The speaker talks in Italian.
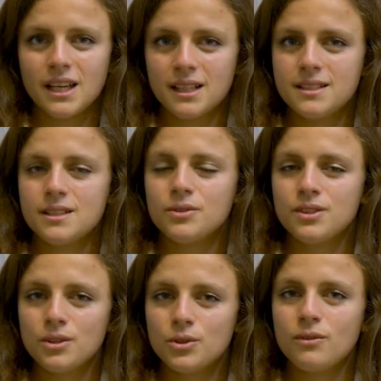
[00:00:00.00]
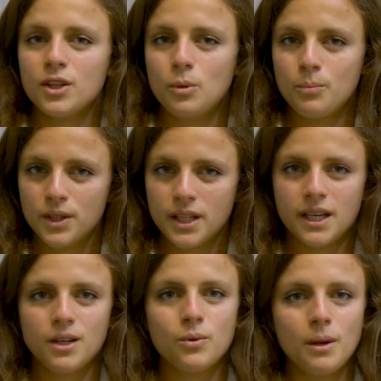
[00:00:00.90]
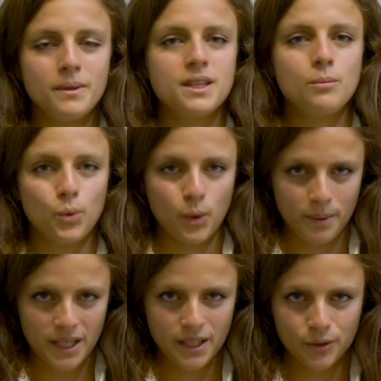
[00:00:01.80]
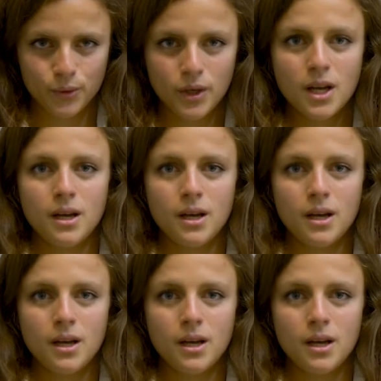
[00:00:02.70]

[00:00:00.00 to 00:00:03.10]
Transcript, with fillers: anzi devo dire ho trovato al Politecnico un ambiente molto aperto,